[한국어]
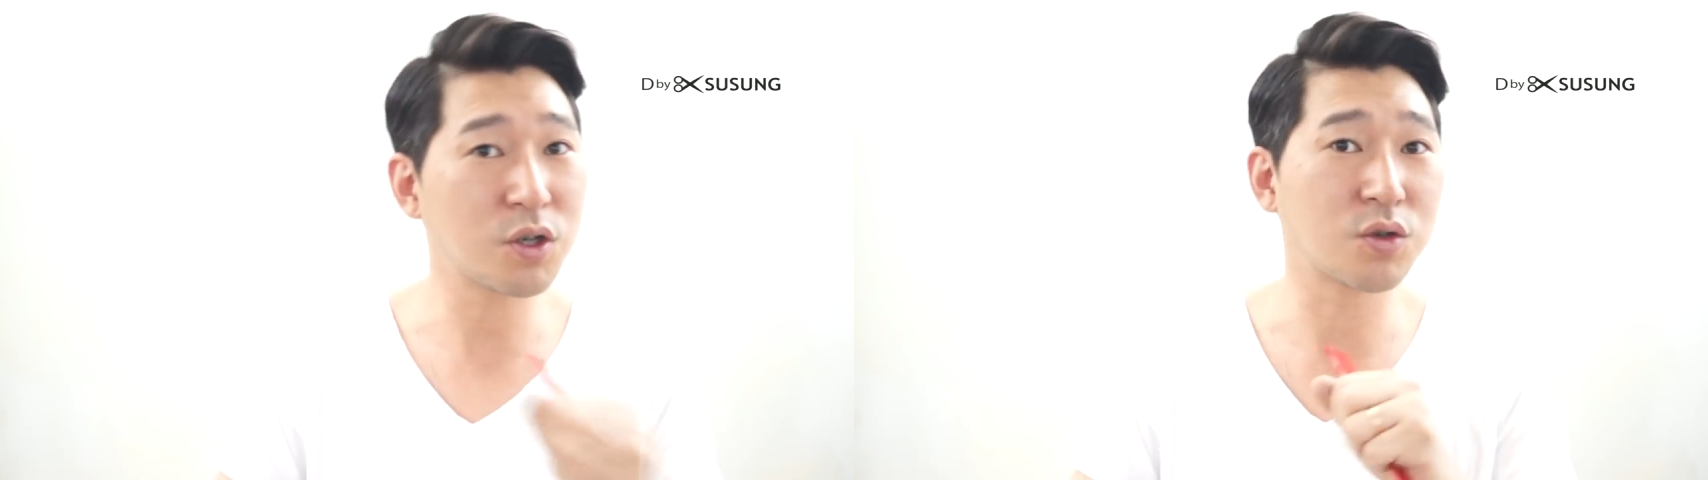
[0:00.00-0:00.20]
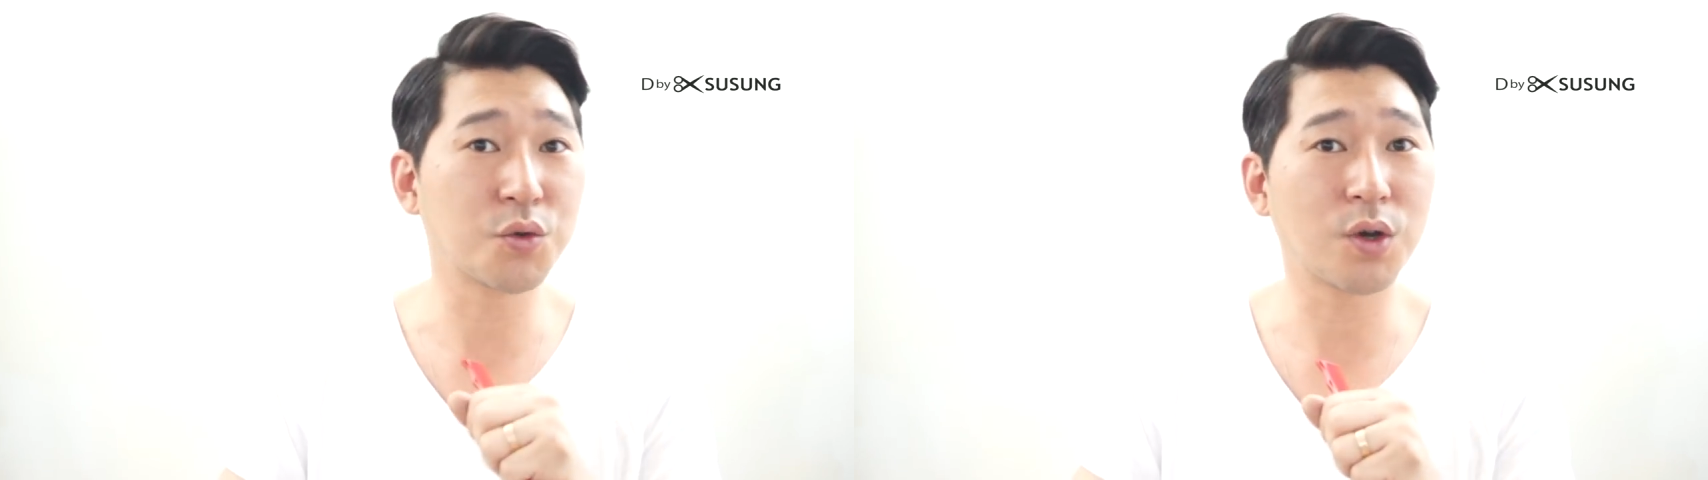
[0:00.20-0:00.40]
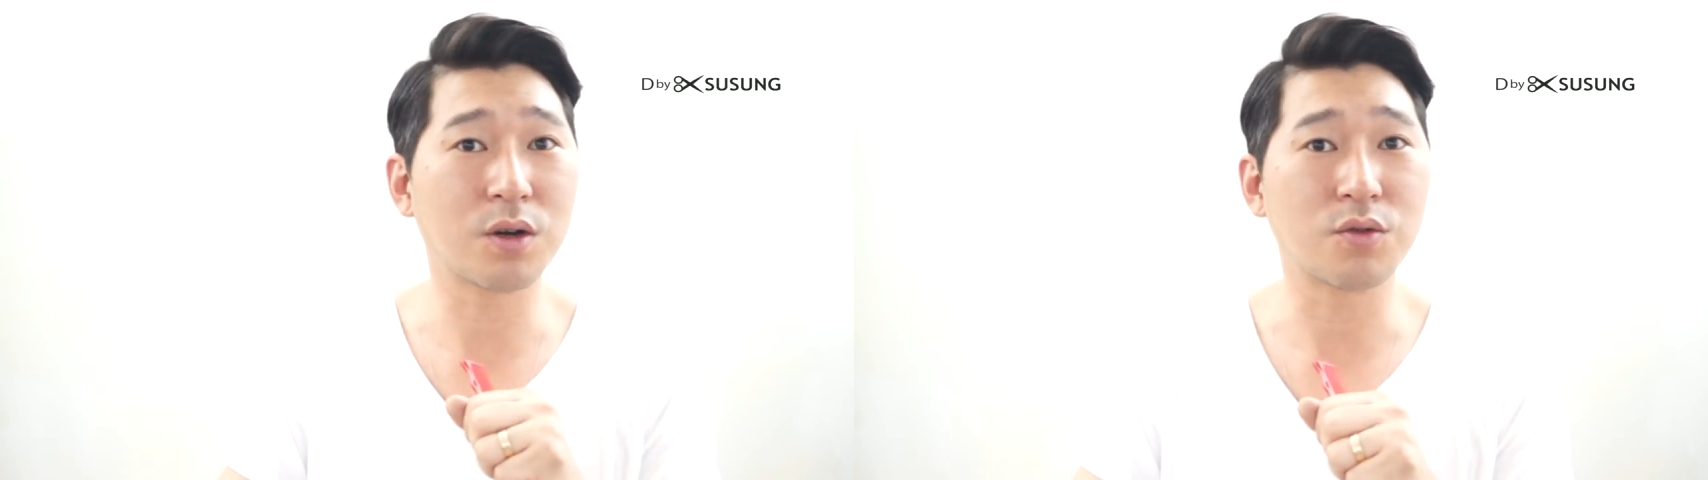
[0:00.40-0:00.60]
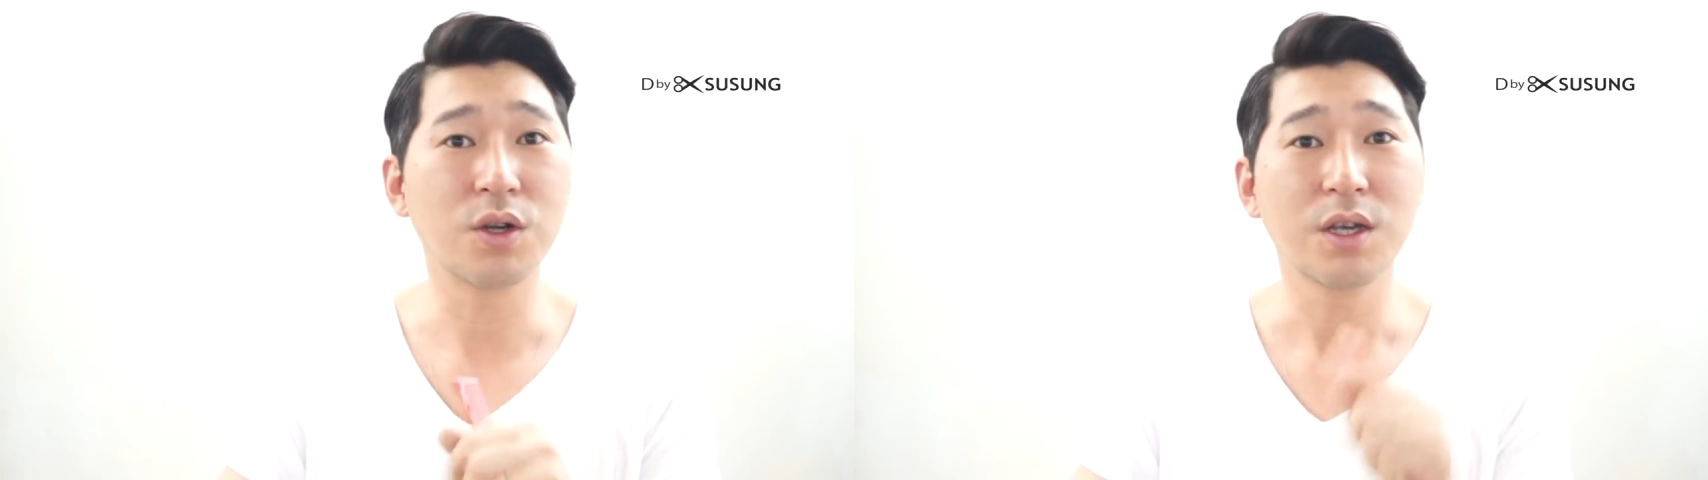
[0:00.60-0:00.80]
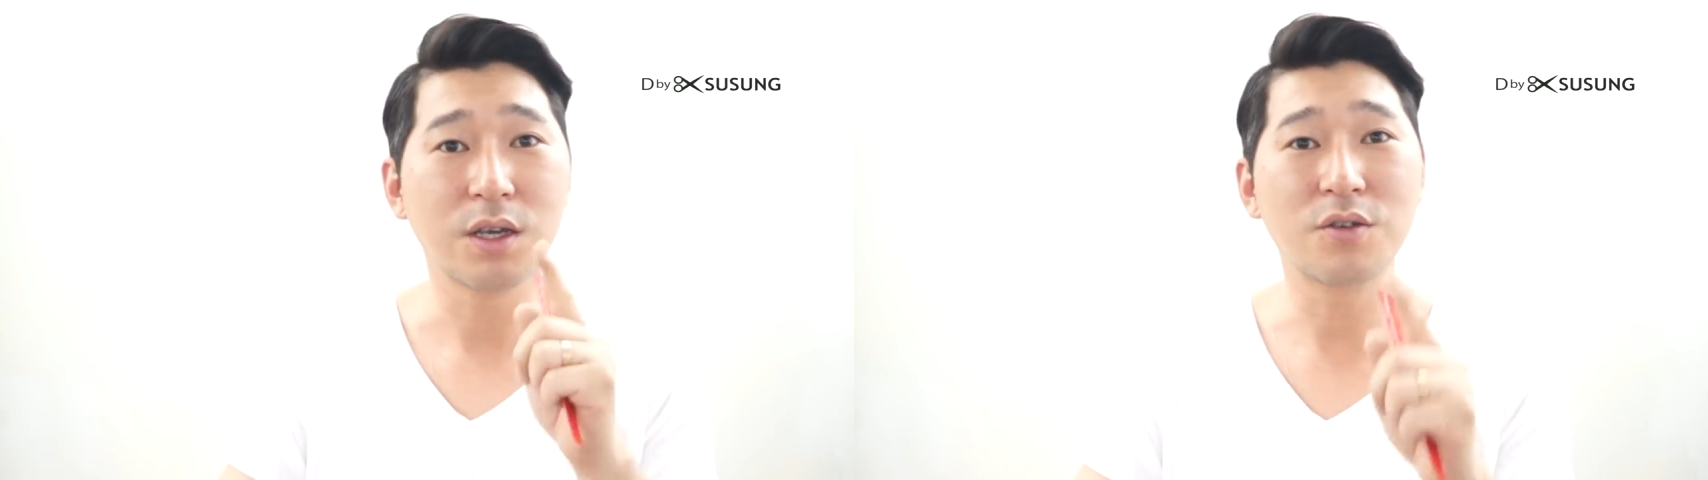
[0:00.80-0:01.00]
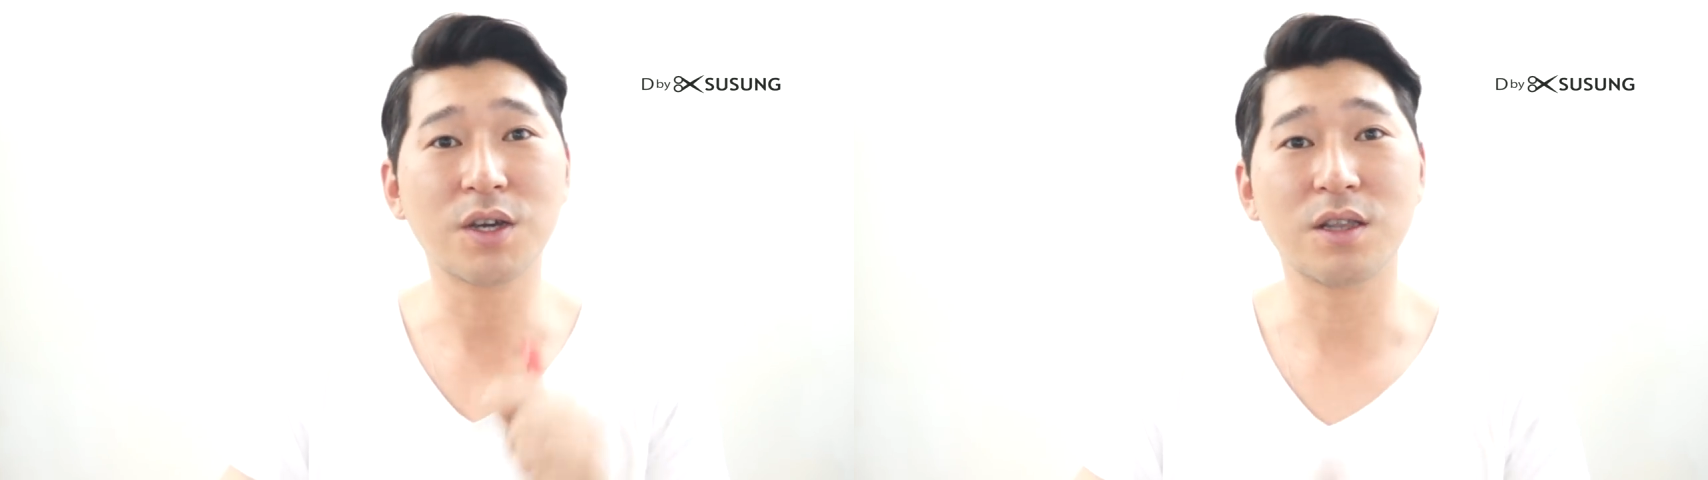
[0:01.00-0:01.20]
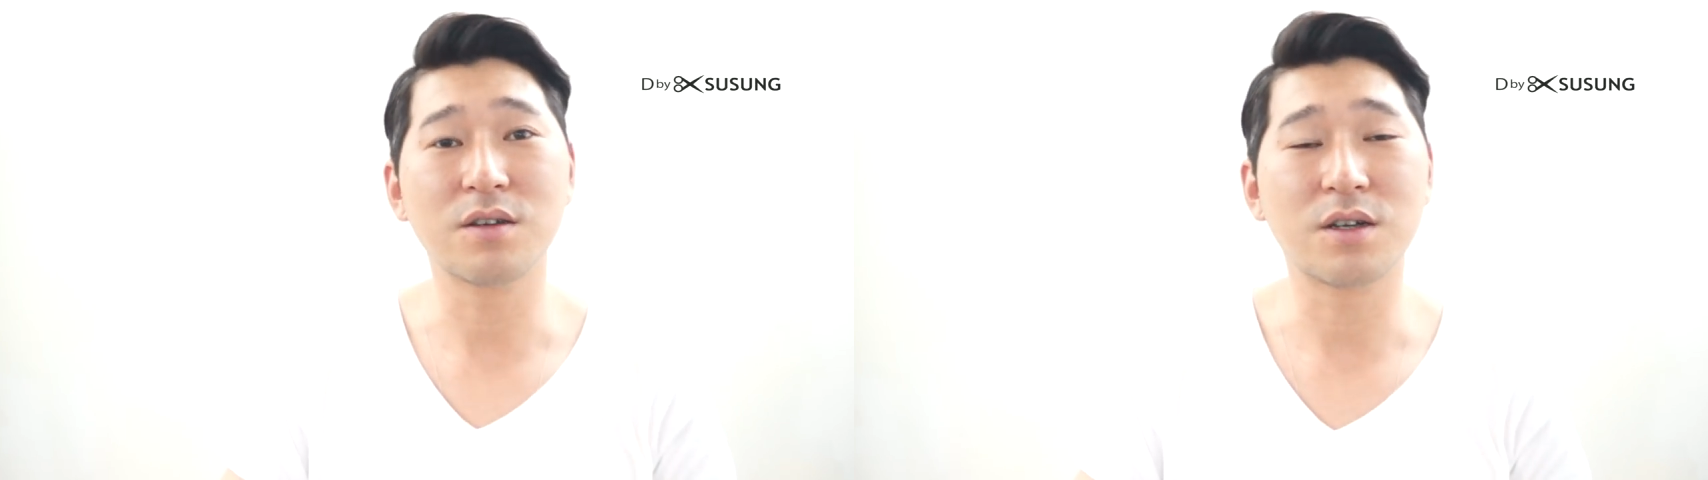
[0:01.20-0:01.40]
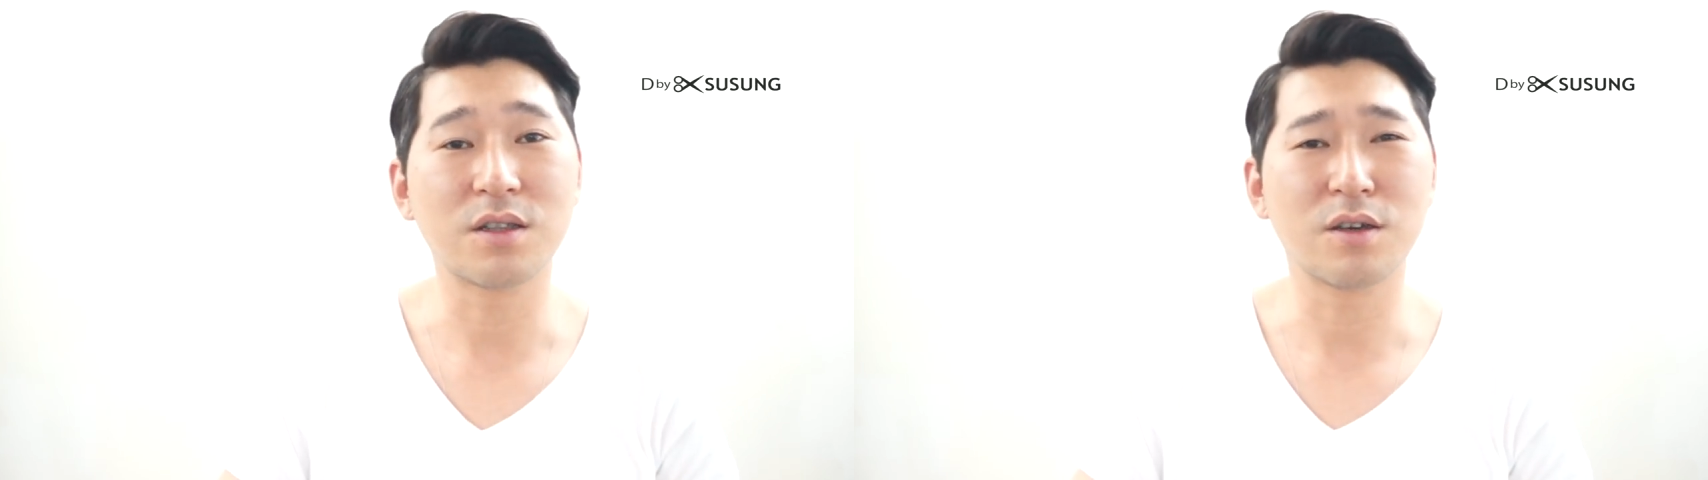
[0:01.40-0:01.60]
정교하고 이런 게 있는
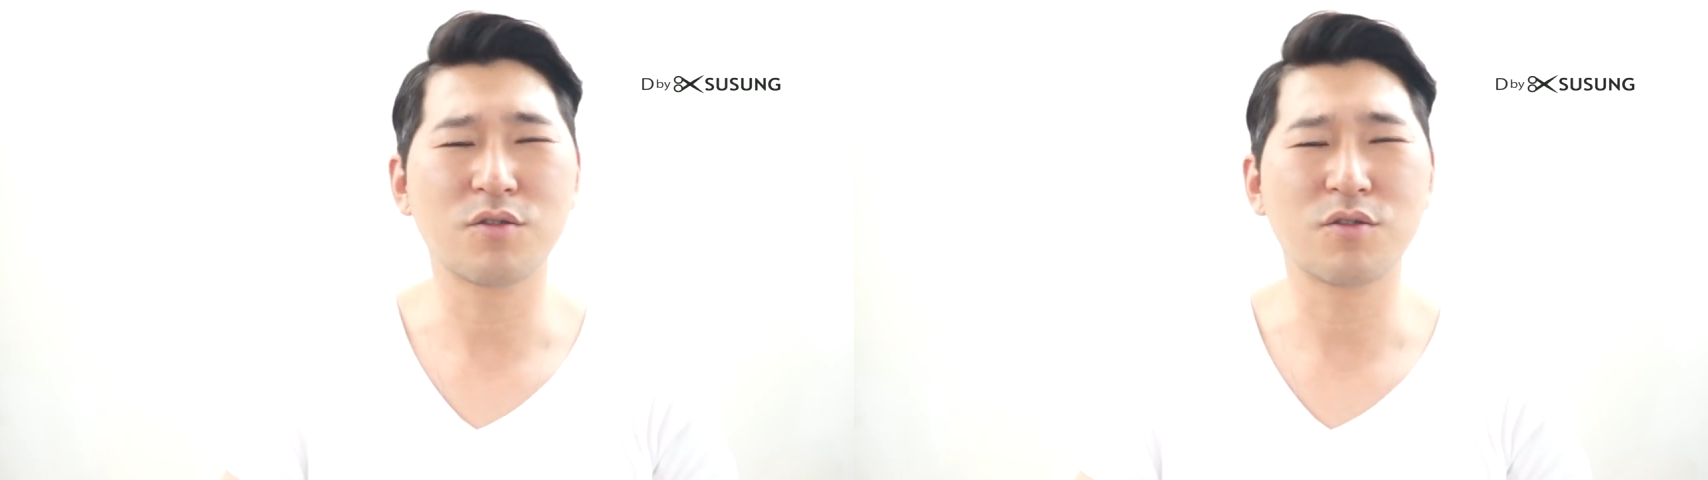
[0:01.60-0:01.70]
것 같아요.